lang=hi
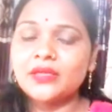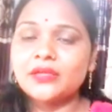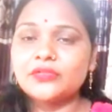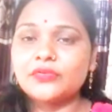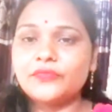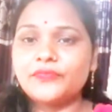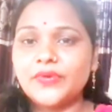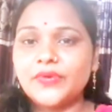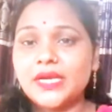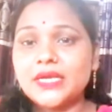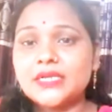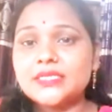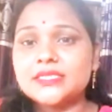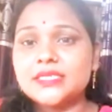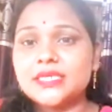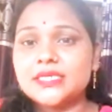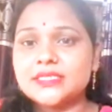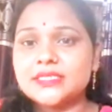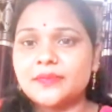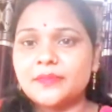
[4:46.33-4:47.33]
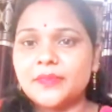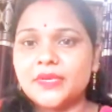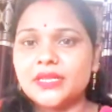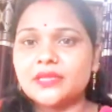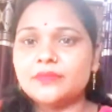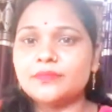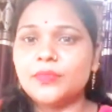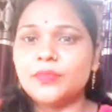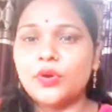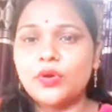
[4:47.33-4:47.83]
तो फ्रेंड्स ये सब
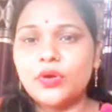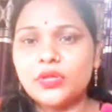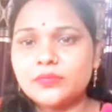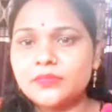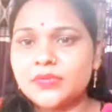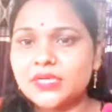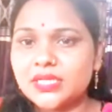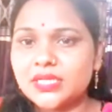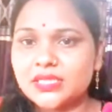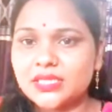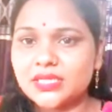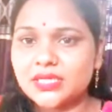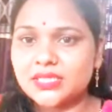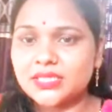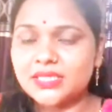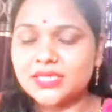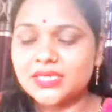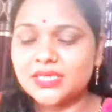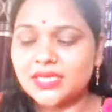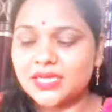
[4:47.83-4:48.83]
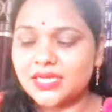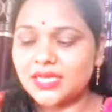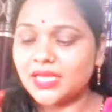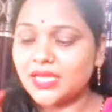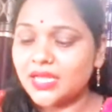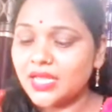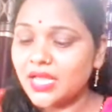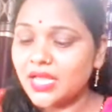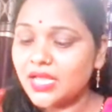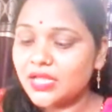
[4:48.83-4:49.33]
मेहनत बहुत मेहनत लगती
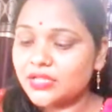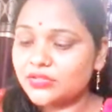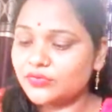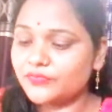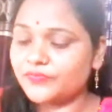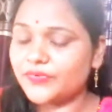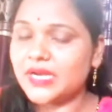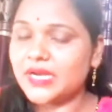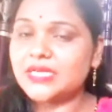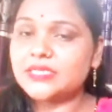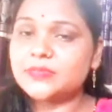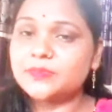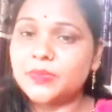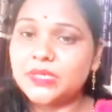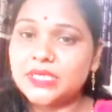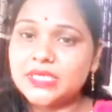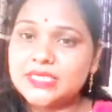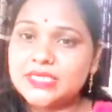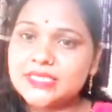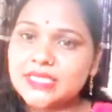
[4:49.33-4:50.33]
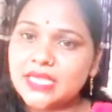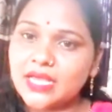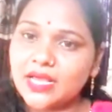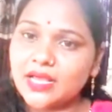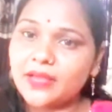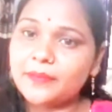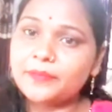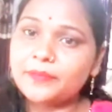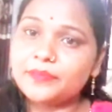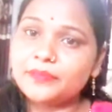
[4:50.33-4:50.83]
है तो फ्रेंड्स प्लीज़
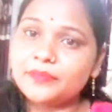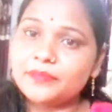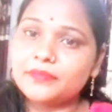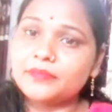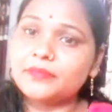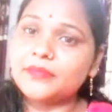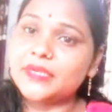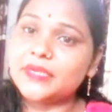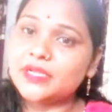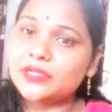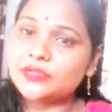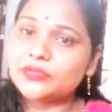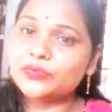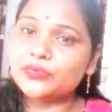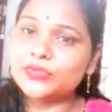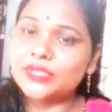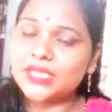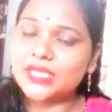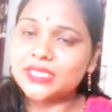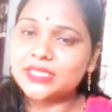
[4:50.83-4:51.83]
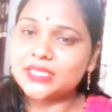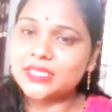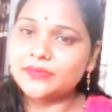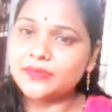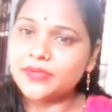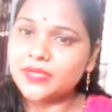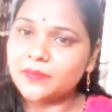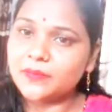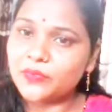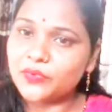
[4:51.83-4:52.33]
आप मेहनत को देखते
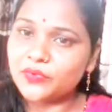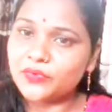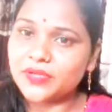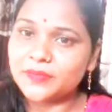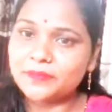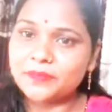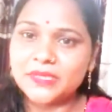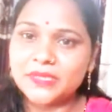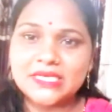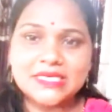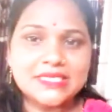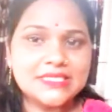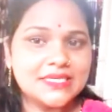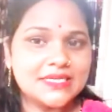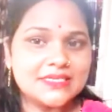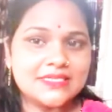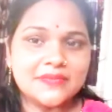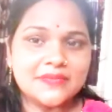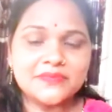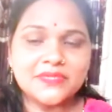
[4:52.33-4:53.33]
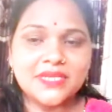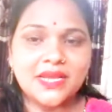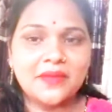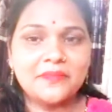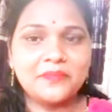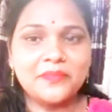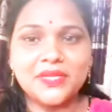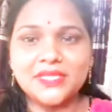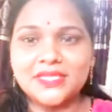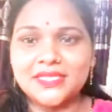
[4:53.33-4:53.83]
हुए हम लोग के प्लीज़ अनसब्सक्राइब
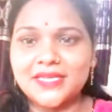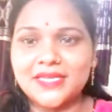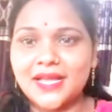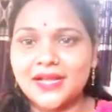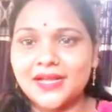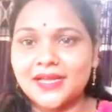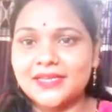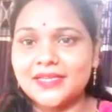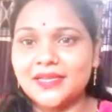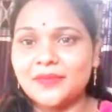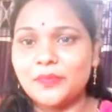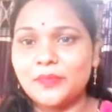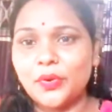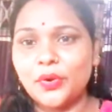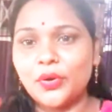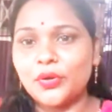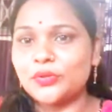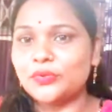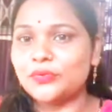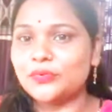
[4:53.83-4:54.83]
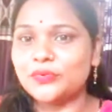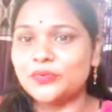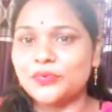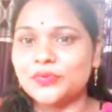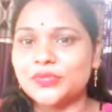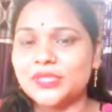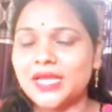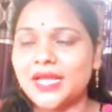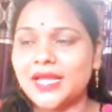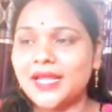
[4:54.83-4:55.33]
मत किया करिए बहुत दुख
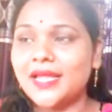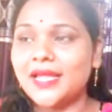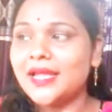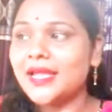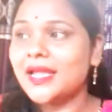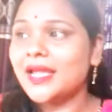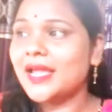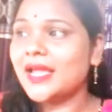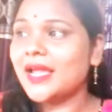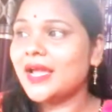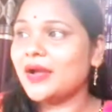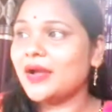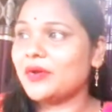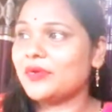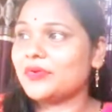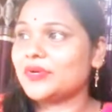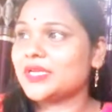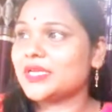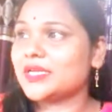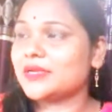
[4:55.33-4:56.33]
होता है और